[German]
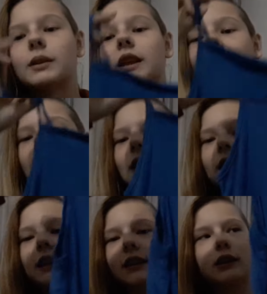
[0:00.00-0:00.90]
dem Sale
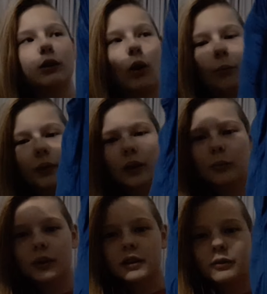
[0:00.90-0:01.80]
dieses Top hier
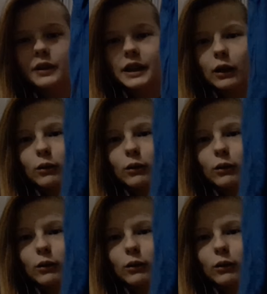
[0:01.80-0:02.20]
mit. Finde